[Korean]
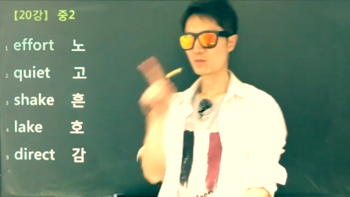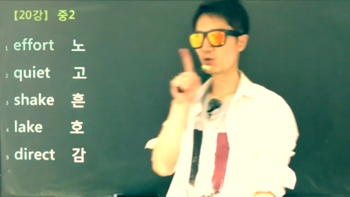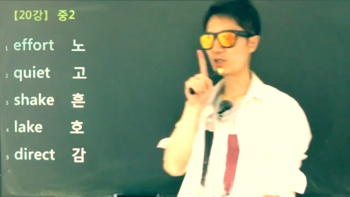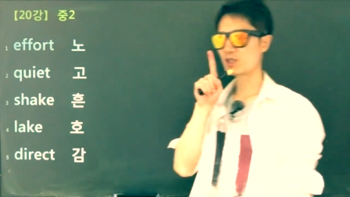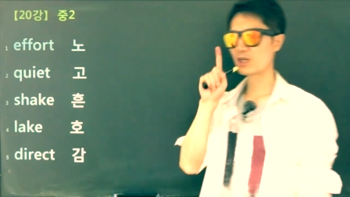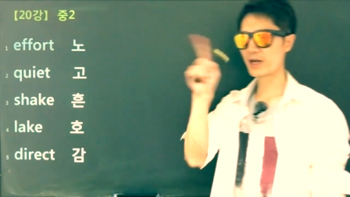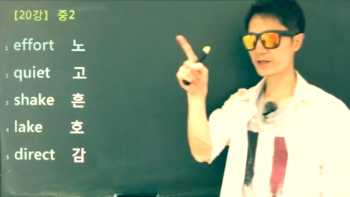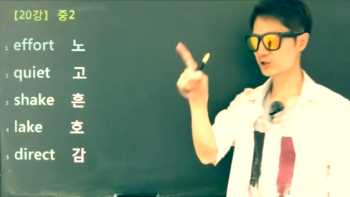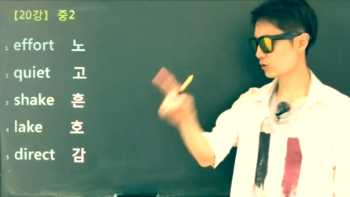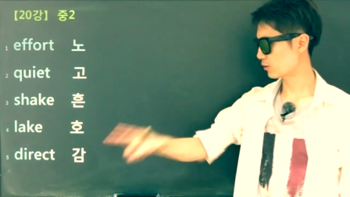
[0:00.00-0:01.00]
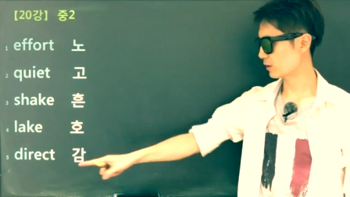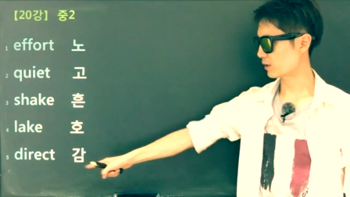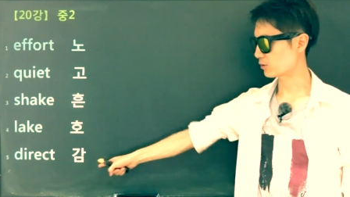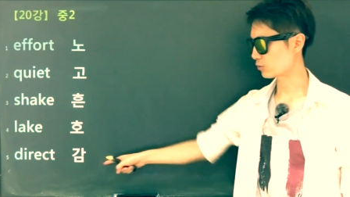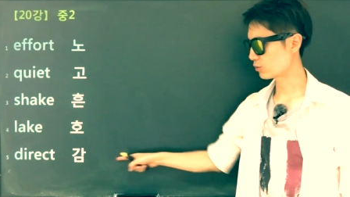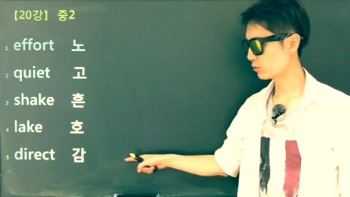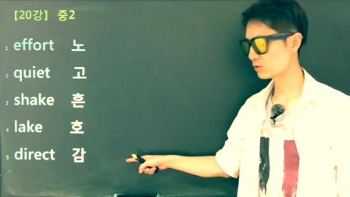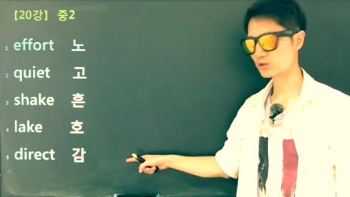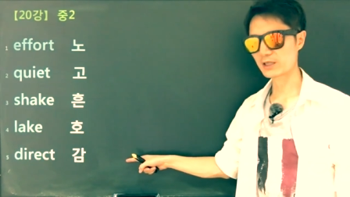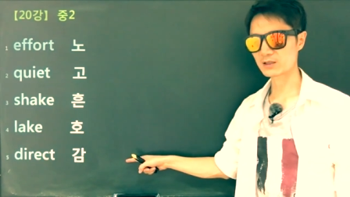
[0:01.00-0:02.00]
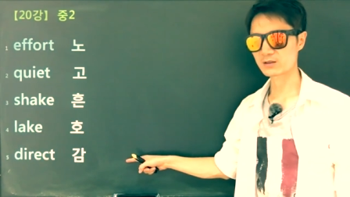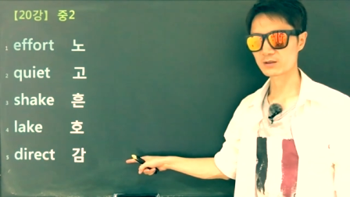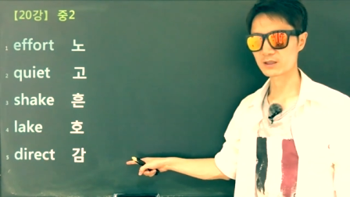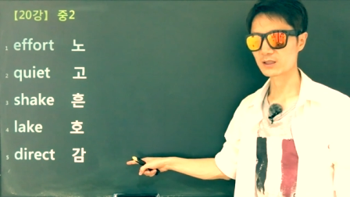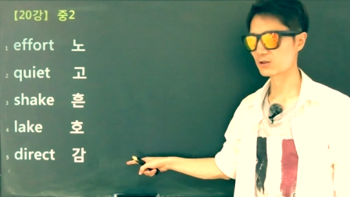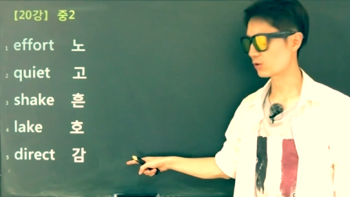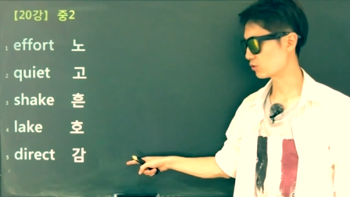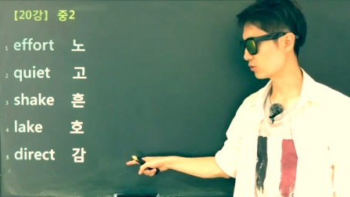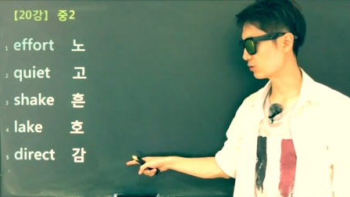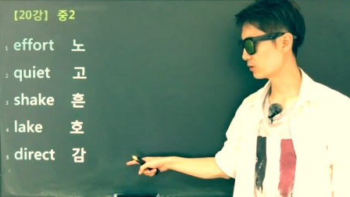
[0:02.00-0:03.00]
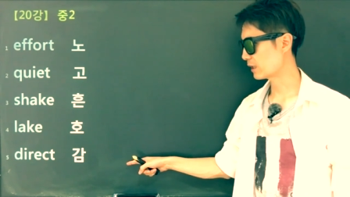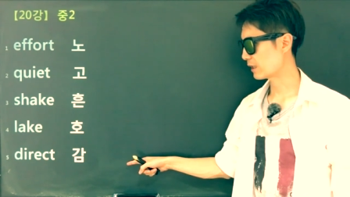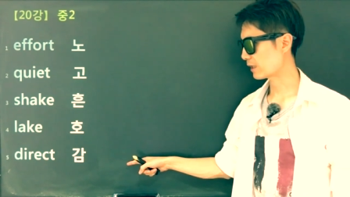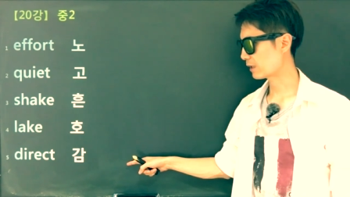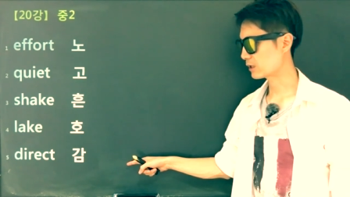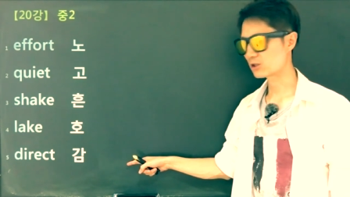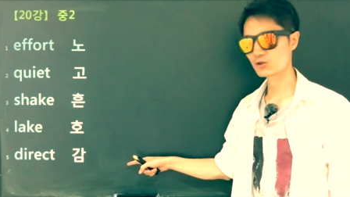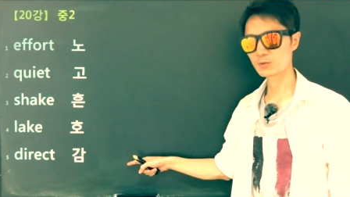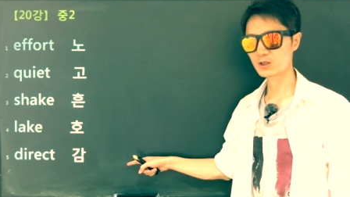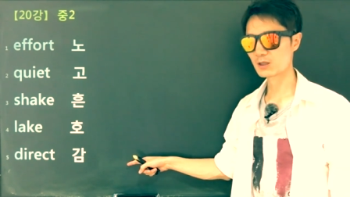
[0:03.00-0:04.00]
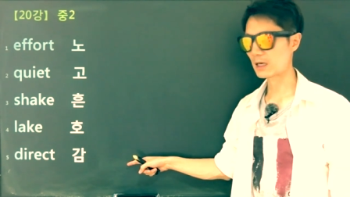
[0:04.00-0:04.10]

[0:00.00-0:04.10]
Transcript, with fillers: 레디 액션 해가지고 디렉트 이끌어주는 이끌어주면서